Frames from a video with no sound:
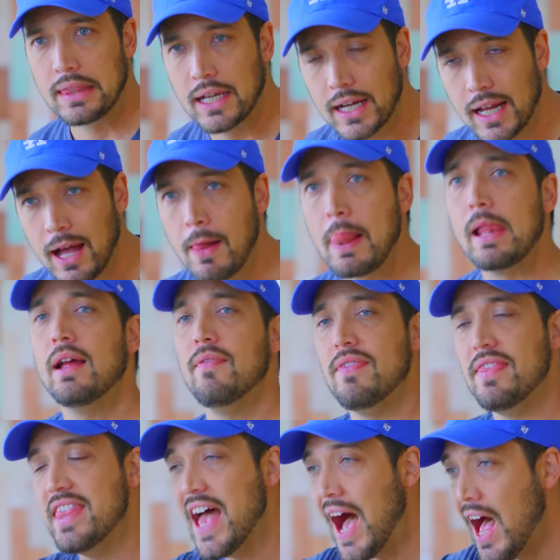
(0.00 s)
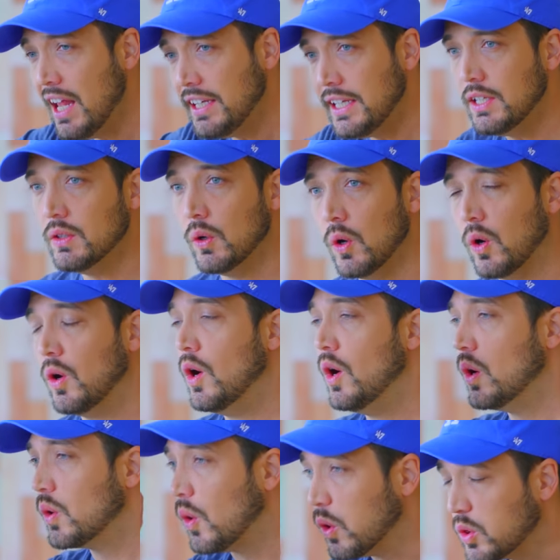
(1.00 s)
だから何を
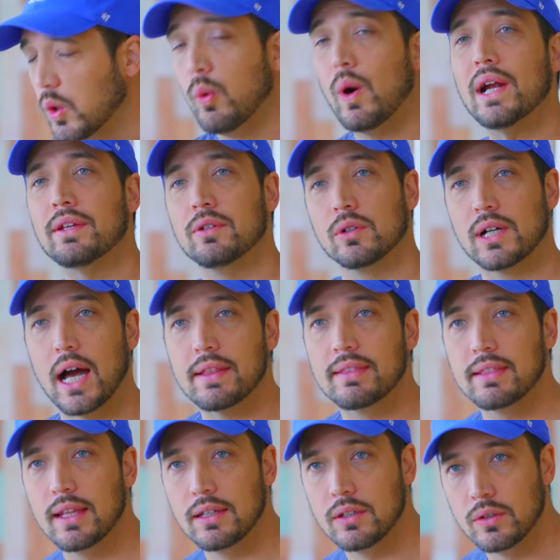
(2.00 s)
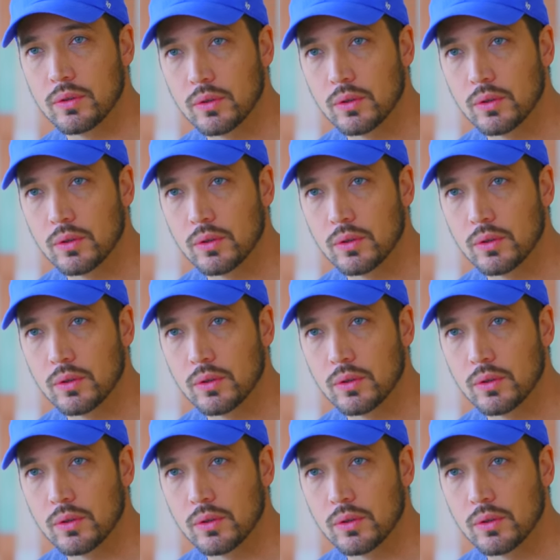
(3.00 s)
断るのかっていう